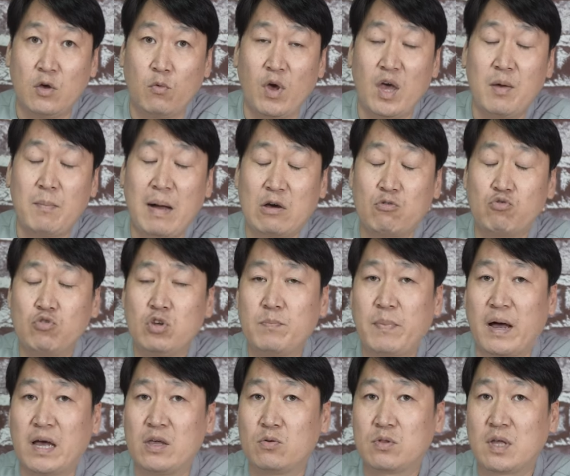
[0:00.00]
왜 마루이
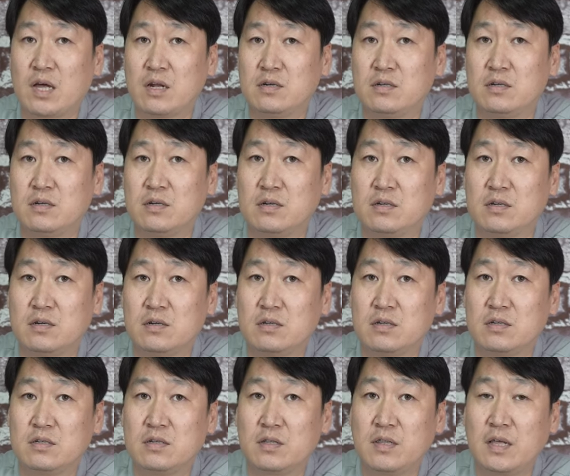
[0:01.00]
바이오탄을
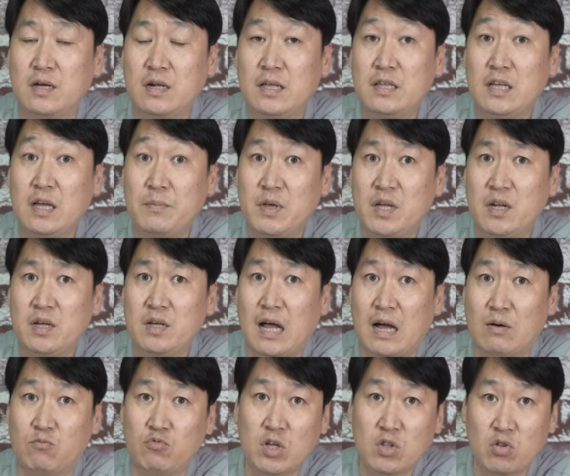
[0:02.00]
선택을 했냐면은
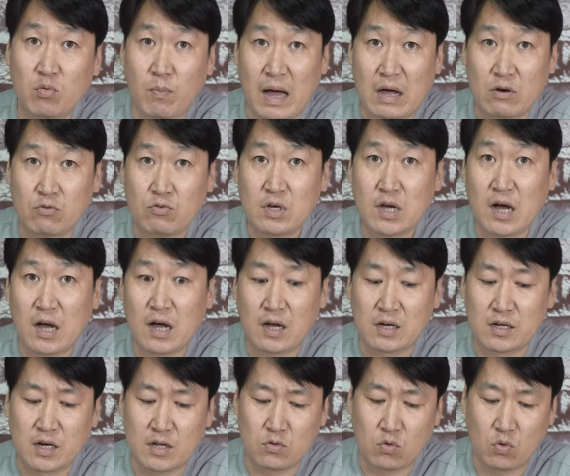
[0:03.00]
아무래도
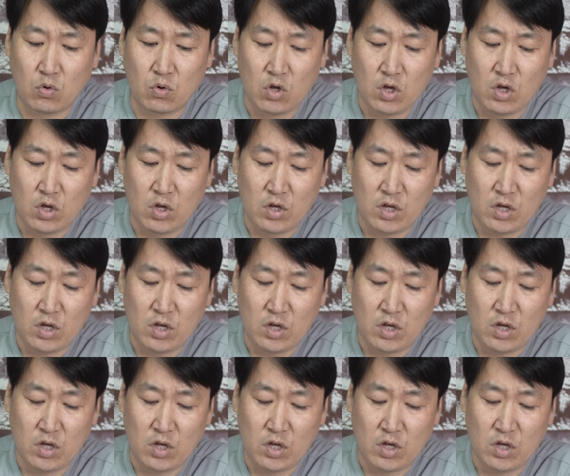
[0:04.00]
마루이가 그래도